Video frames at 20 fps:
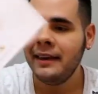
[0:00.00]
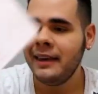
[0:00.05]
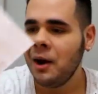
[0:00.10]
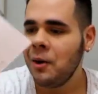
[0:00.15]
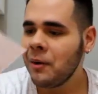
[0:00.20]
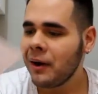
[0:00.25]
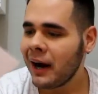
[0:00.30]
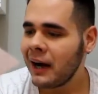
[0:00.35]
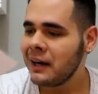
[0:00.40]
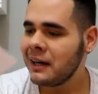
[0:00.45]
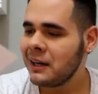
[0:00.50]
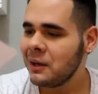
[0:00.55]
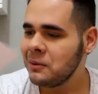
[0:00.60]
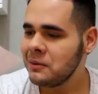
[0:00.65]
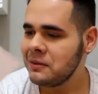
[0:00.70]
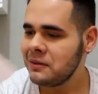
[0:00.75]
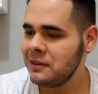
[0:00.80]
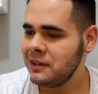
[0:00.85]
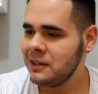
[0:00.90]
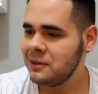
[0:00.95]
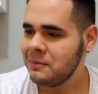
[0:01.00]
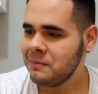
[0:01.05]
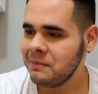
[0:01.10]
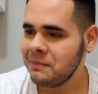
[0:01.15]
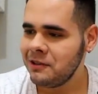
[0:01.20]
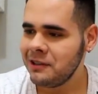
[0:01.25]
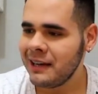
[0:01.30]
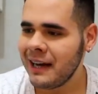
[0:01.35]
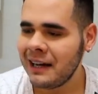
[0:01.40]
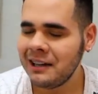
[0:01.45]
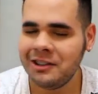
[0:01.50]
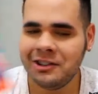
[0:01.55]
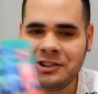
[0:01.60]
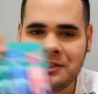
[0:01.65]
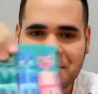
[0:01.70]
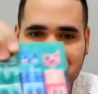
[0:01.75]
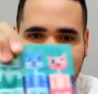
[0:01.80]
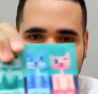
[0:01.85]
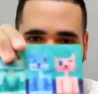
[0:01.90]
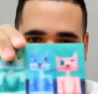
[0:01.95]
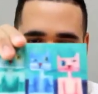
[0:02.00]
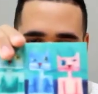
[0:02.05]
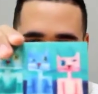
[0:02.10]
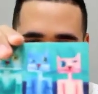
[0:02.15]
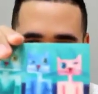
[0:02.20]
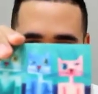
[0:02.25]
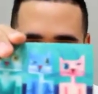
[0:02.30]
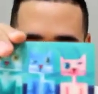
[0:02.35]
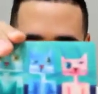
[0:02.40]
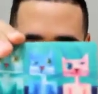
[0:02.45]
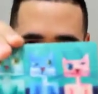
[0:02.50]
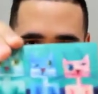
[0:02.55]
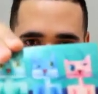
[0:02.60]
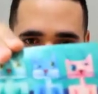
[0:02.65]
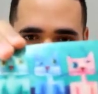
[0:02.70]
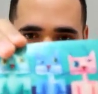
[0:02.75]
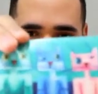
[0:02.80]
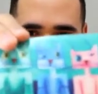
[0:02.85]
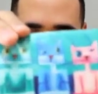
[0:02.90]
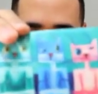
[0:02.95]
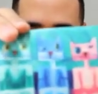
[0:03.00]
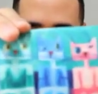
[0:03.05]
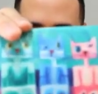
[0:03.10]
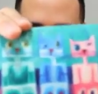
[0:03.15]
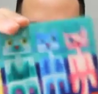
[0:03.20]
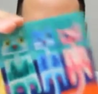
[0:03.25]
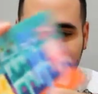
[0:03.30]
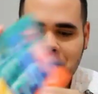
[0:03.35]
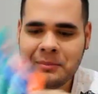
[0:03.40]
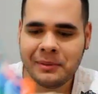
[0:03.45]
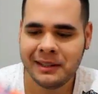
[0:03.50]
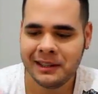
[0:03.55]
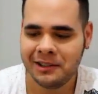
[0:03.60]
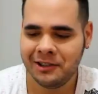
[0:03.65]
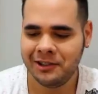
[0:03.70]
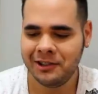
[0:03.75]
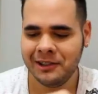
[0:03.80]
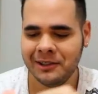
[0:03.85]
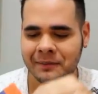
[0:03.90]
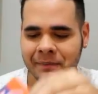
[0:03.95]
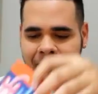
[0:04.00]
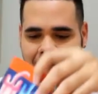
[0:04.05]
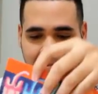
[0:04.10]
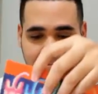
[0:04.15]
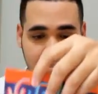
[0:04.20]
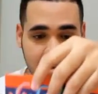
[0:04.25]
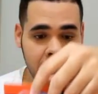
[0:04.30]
E é um cartãozinho de gatinho. Eu adoro gato. Olha só que bonitinho.